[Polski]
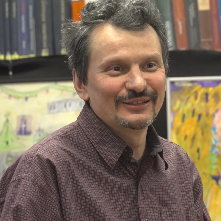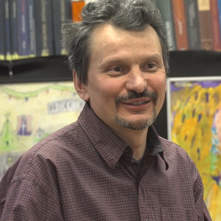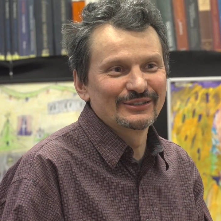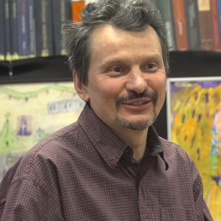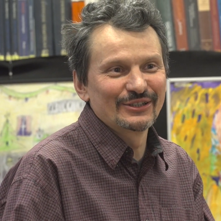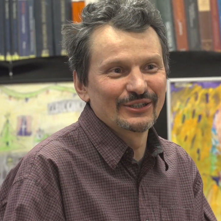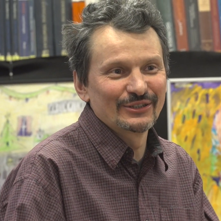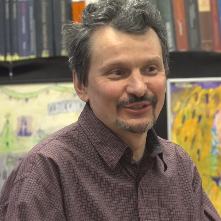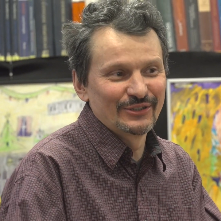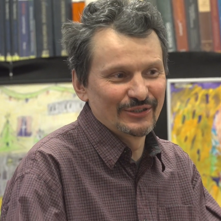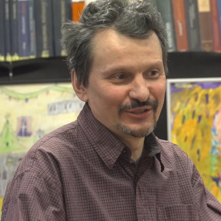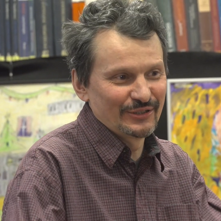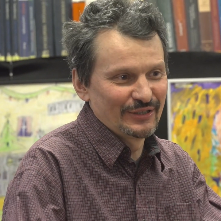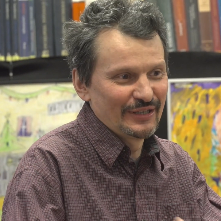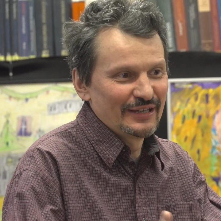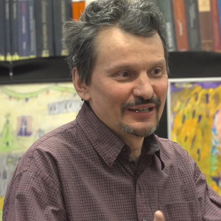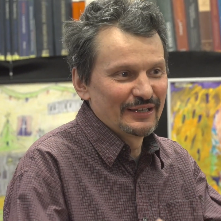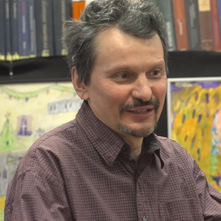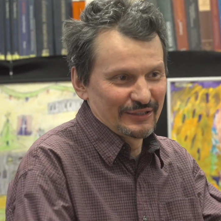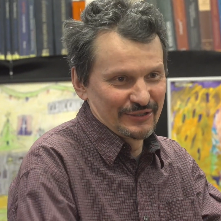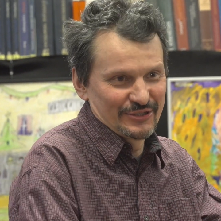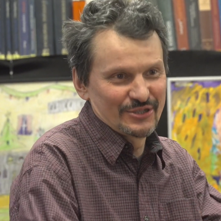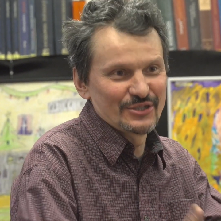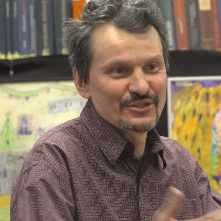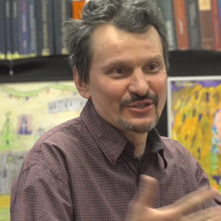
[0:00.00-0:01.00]
kiedy
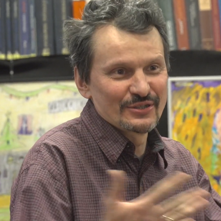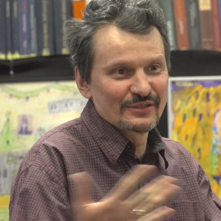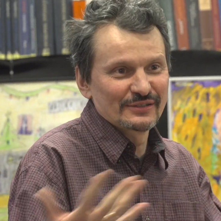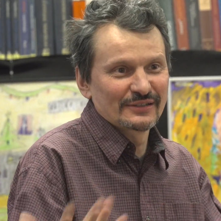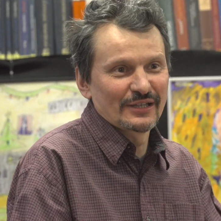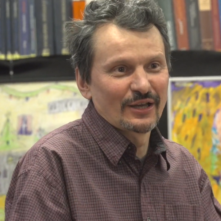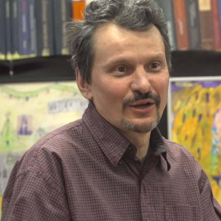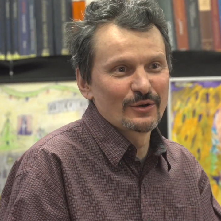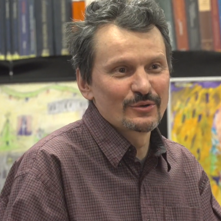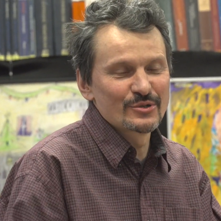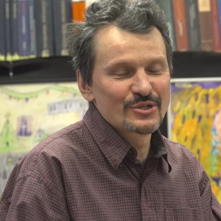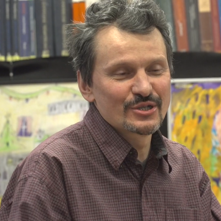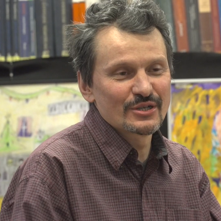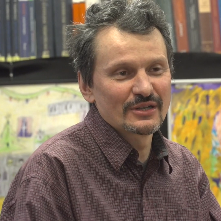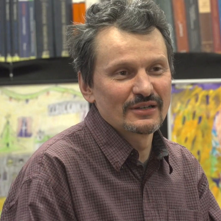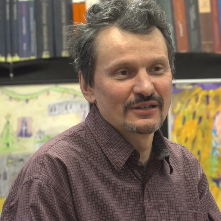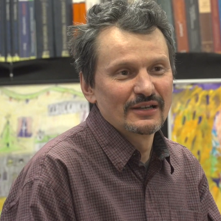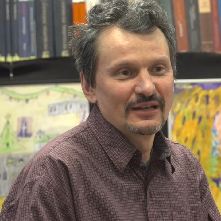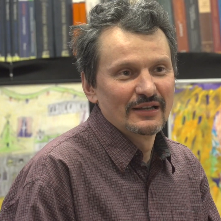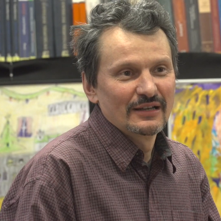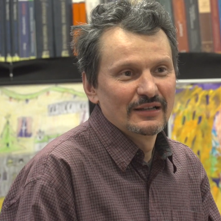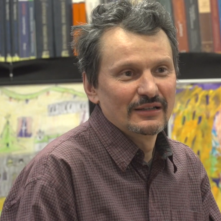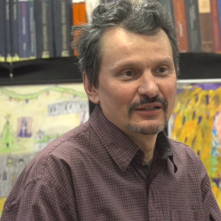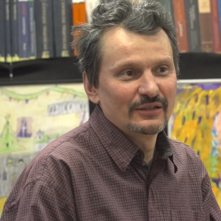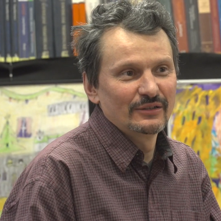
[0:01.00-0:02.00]
dzieci stają się
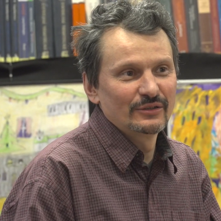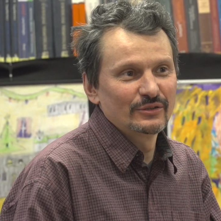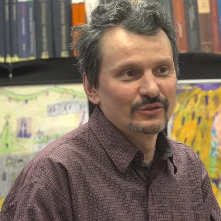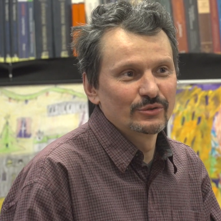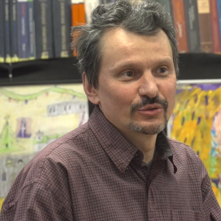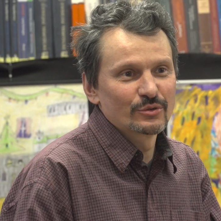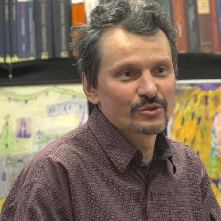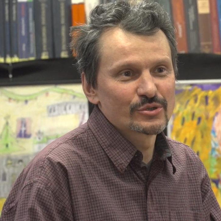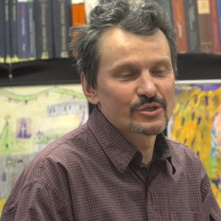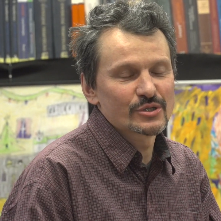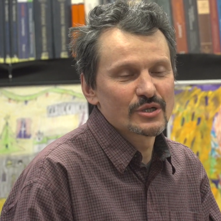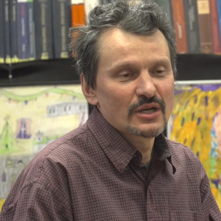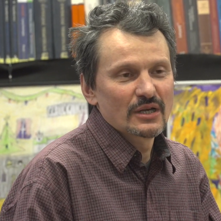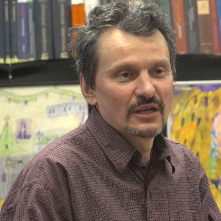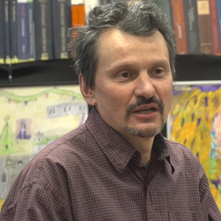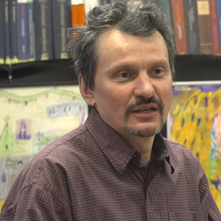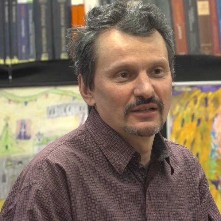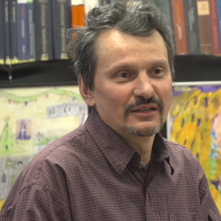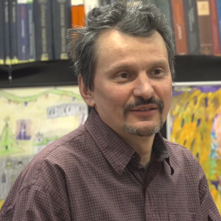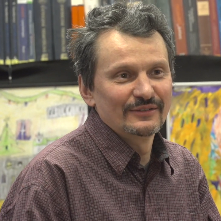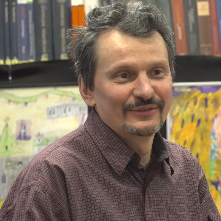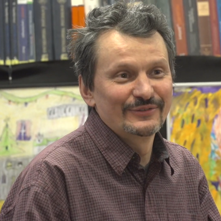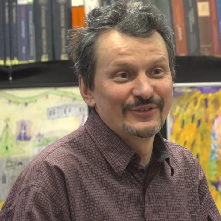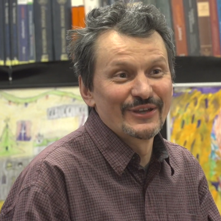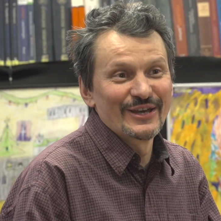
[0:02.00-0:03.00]
już
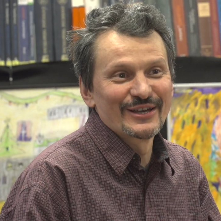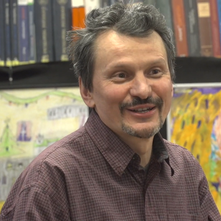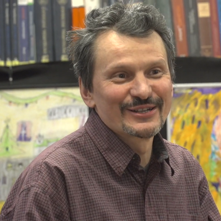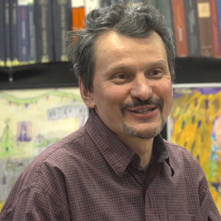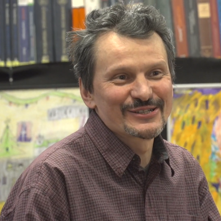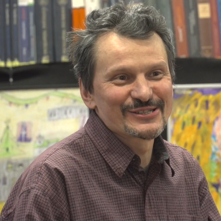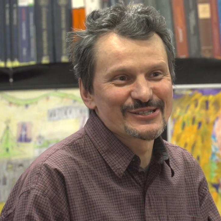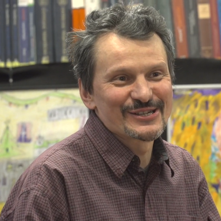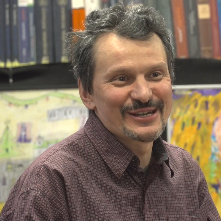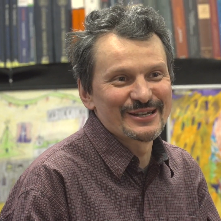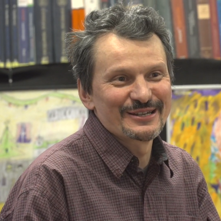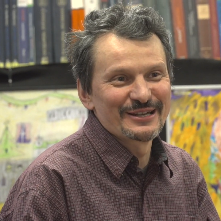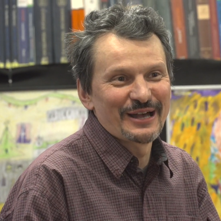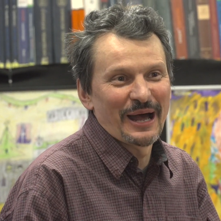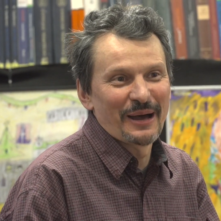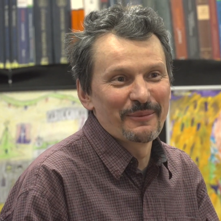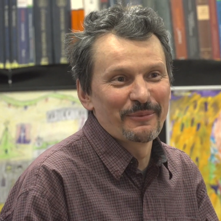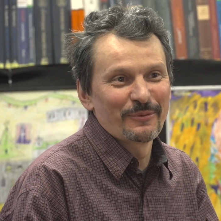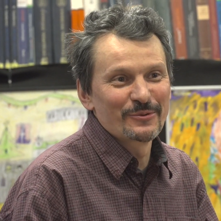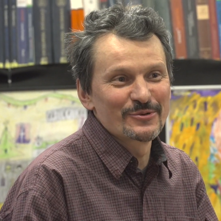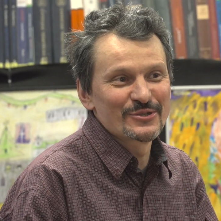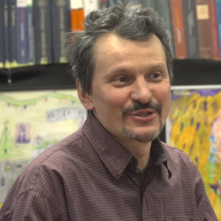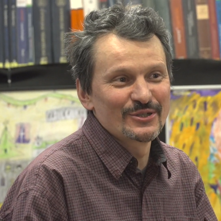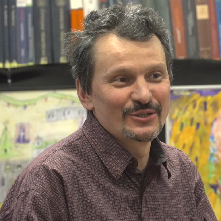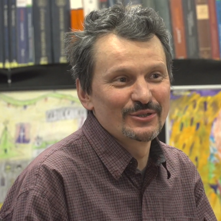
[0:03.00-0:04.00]
większe, a
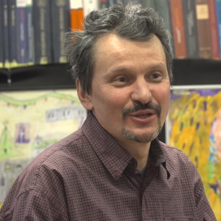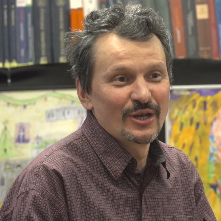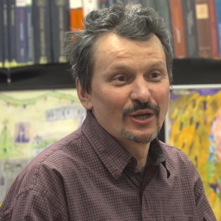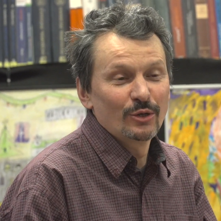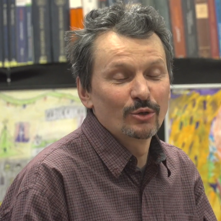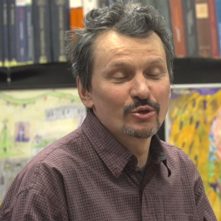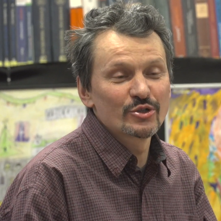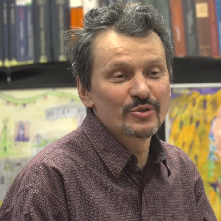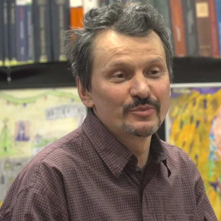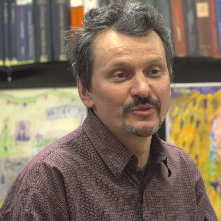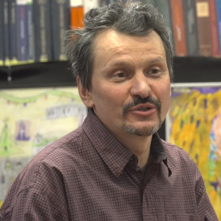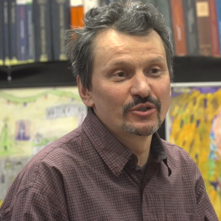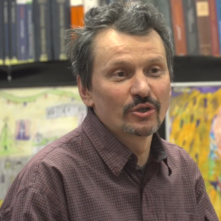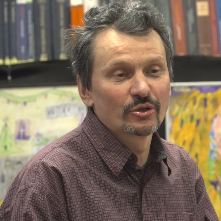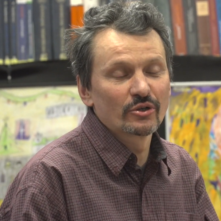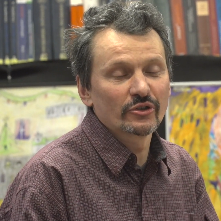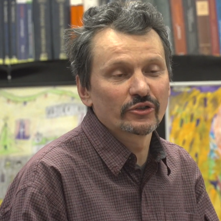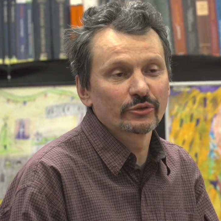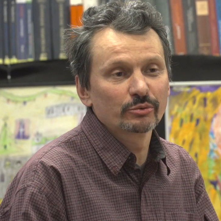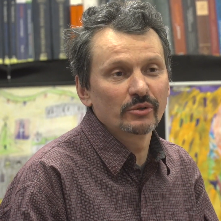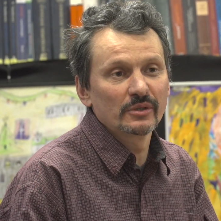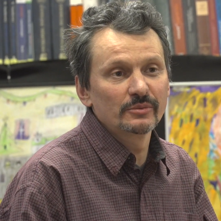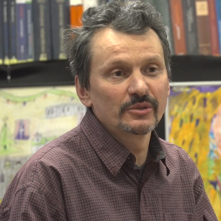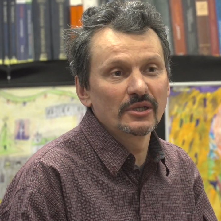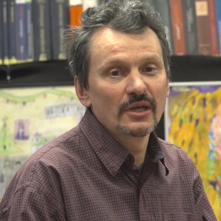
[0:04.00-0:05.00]
później ludźmi
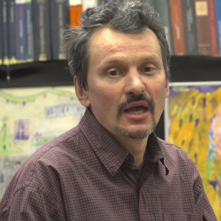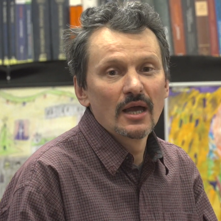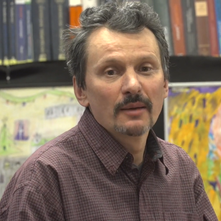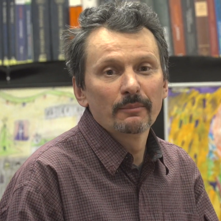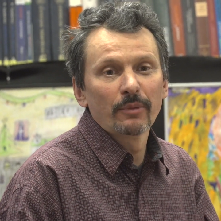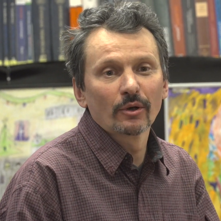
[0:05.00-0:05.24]
dorosłymi,